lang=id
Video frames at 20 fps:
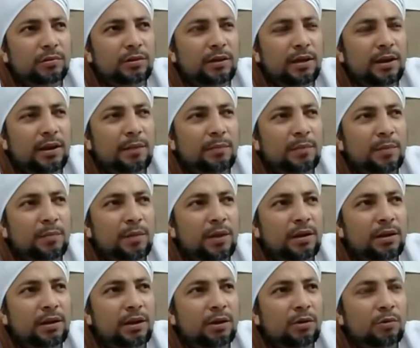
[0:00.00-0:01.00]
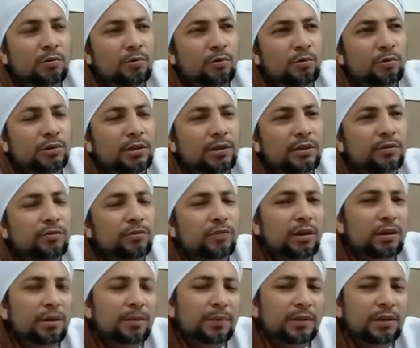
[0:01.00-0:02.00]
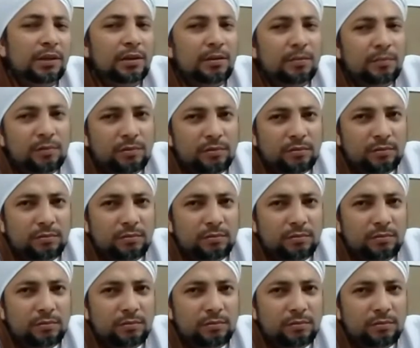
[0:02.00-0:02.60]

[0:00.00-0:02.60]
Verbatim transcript: dalam memandang guru saja sudah dapat ilmu